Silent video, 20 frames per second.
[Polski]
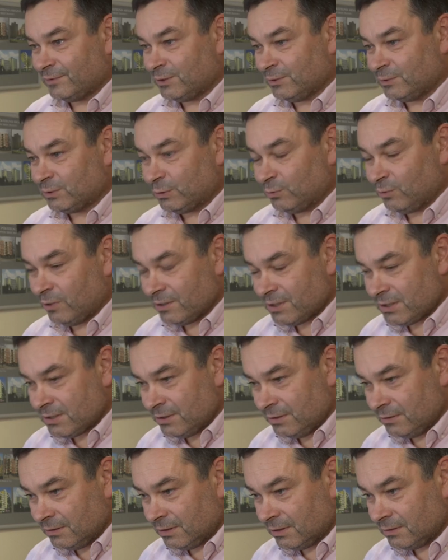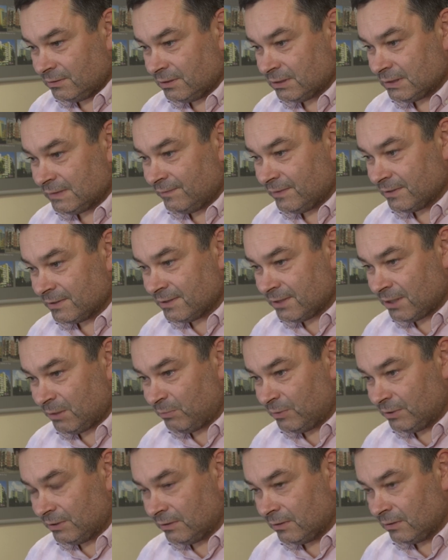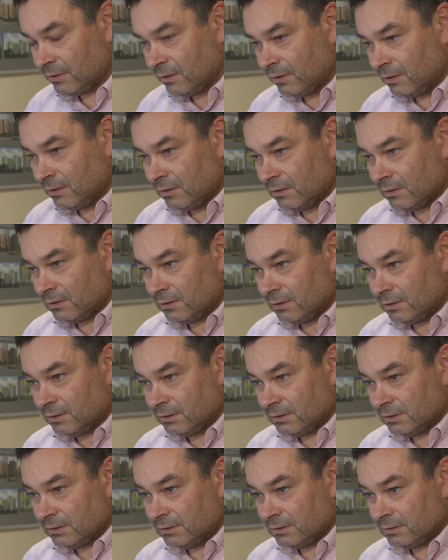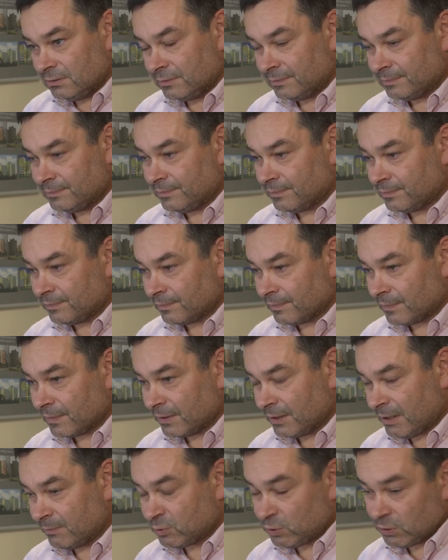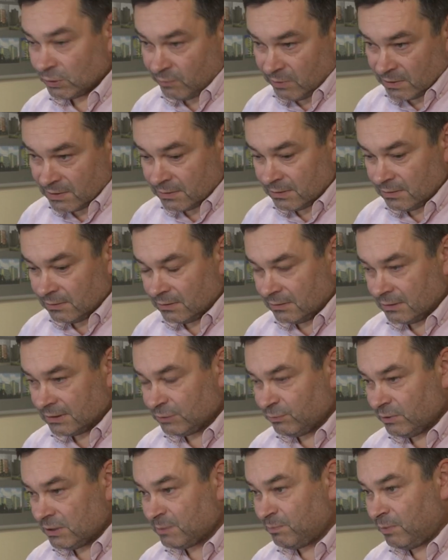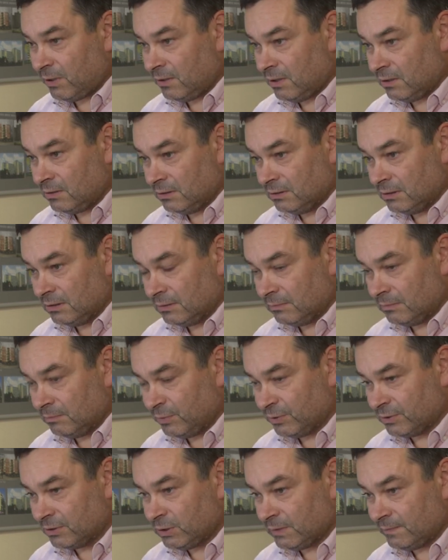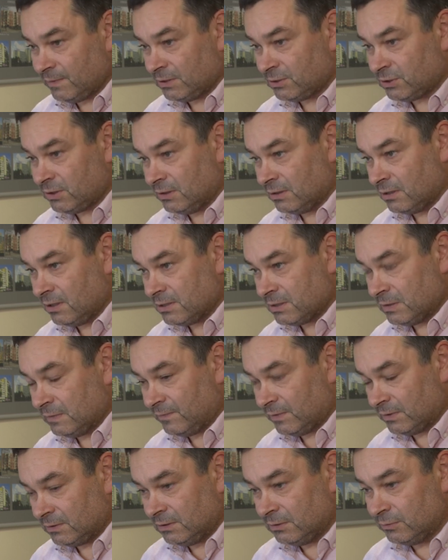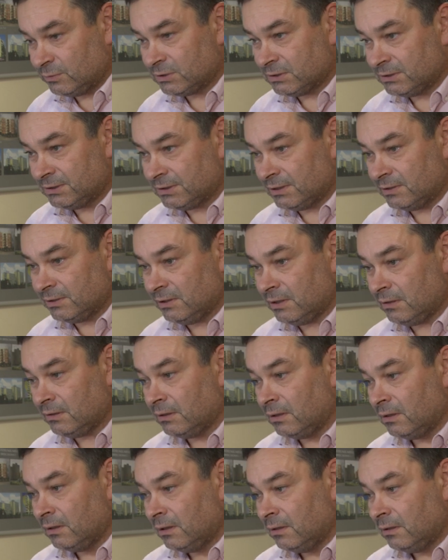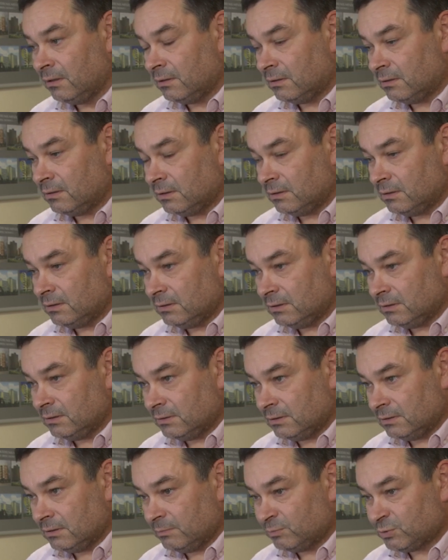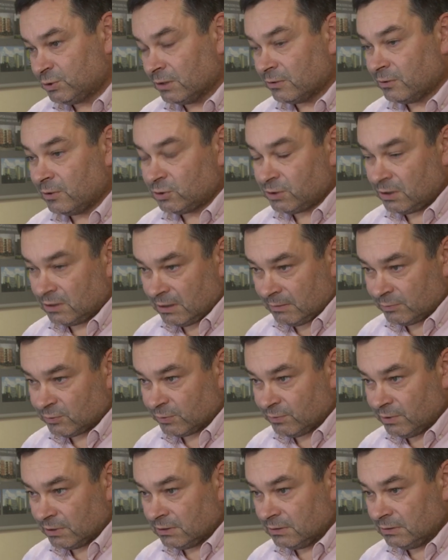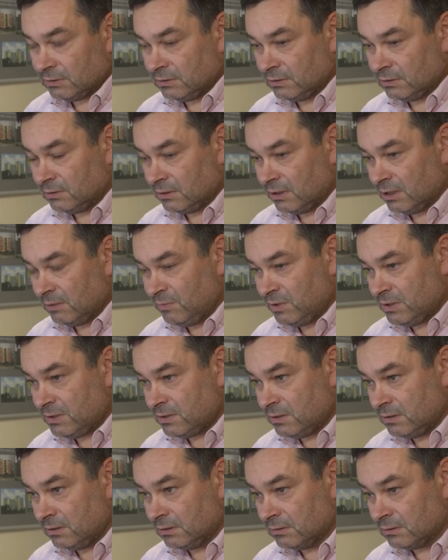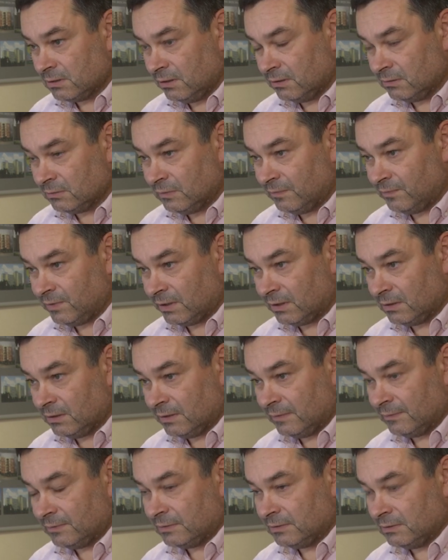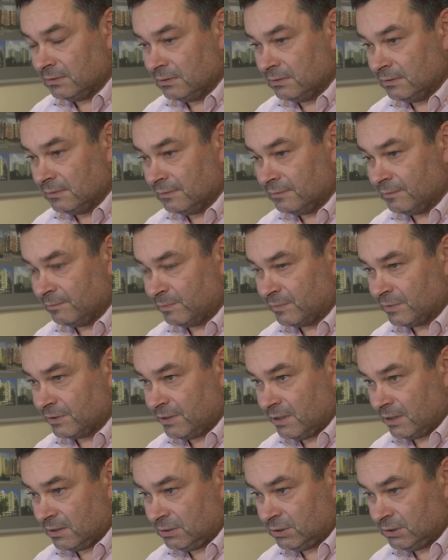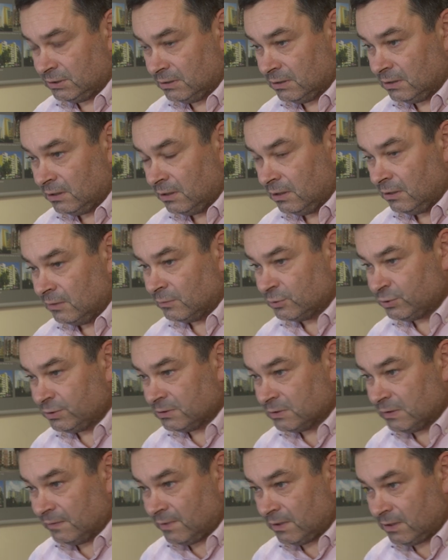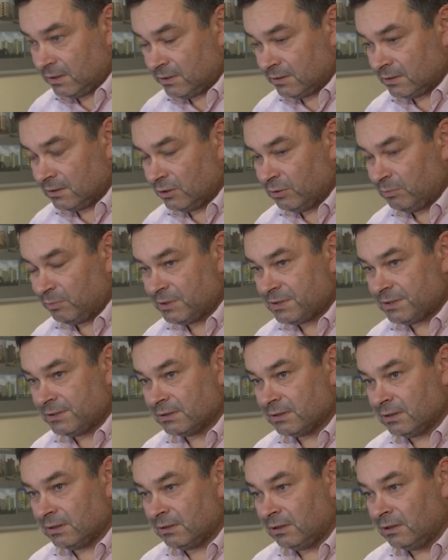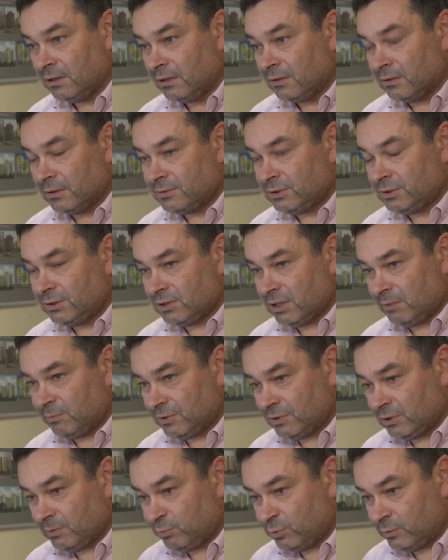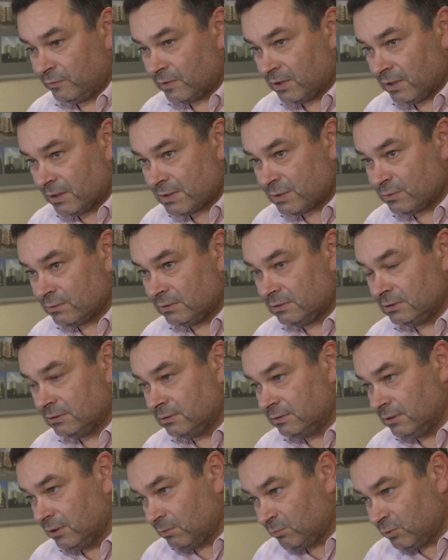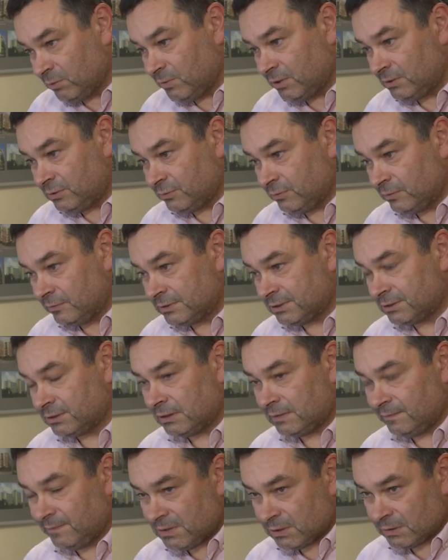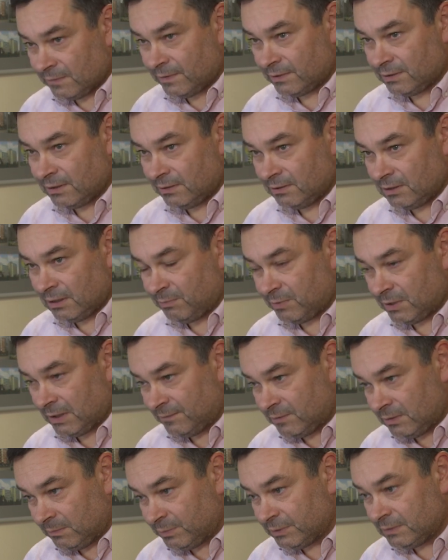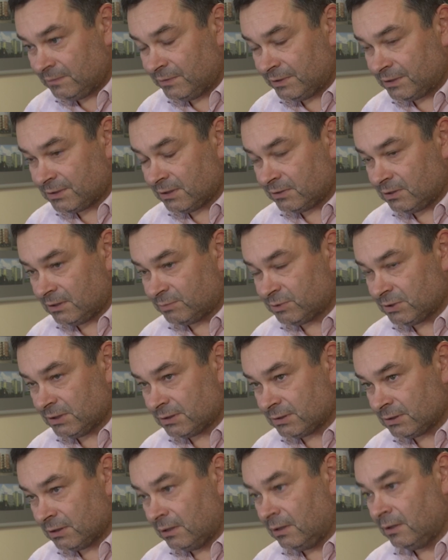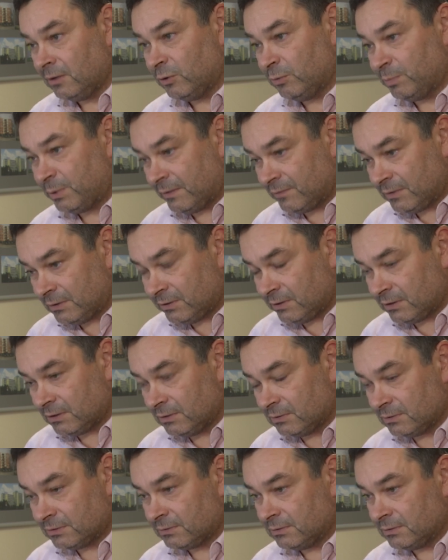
sytuacji, kiedy stwierdzamy, Y, na przykład y, złe spalanie podgrzewacza gazowego urządzenia, y, przekroczenia na przykład emisji tlenku węgla w, w trakcie użytkowania takiego piecyka, odcinamy dopływ gazu i do momentu serwisowania i naprawy i potwierdzenia przez uprawnionego,